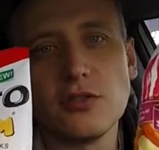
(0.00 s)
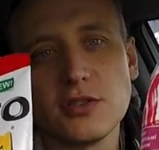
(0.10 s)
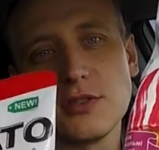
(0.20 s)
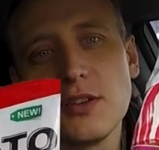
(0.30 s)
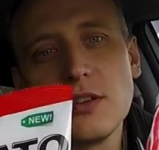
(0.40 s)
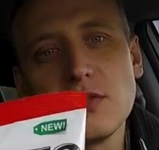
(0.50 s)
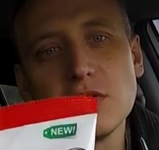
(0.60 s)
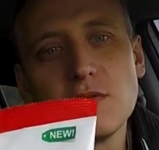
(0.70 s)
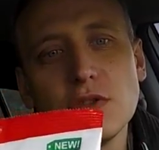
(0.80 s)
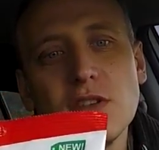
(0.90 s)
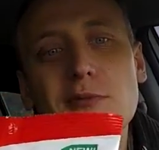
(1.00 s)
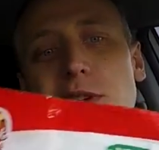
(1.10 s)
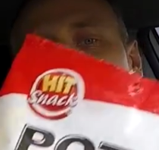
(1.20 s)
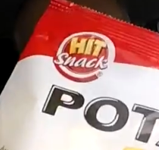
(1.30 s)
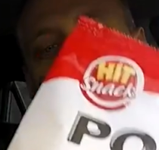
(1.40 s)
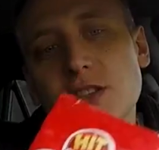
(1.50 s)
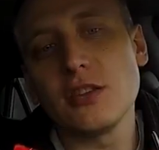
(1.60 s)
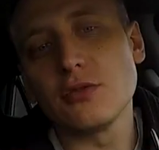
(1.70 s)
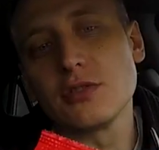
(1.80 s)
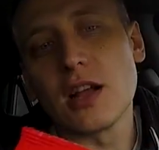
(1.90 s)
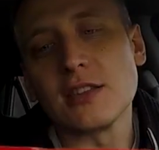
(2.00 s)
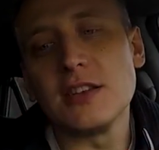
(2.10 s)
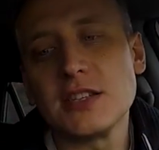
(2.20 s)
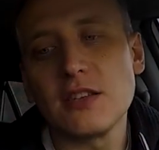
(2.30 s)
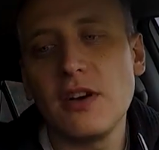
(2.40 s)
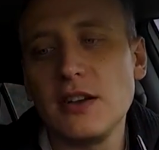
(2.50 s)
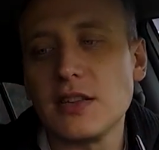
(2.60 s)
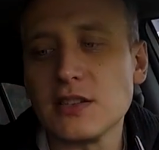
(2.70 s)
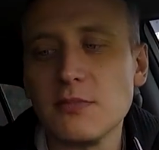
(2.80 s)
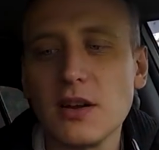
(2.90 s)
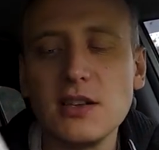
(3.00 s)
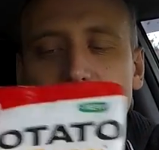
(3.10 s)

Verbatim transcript: То есть, то есть вот не прозрачная, тут как нарисовали, так смогли,